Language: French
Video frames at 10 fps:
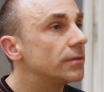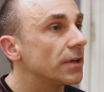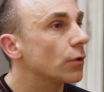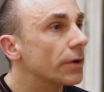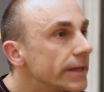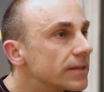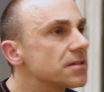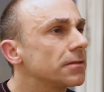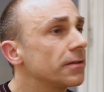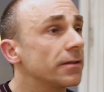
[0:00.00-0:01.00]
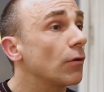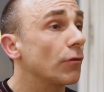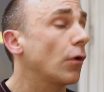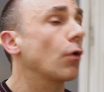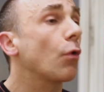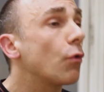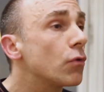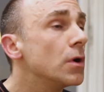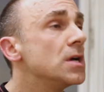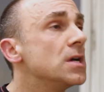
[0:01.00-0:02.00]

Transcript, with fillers: théoriques, c'est-à-dire en, gros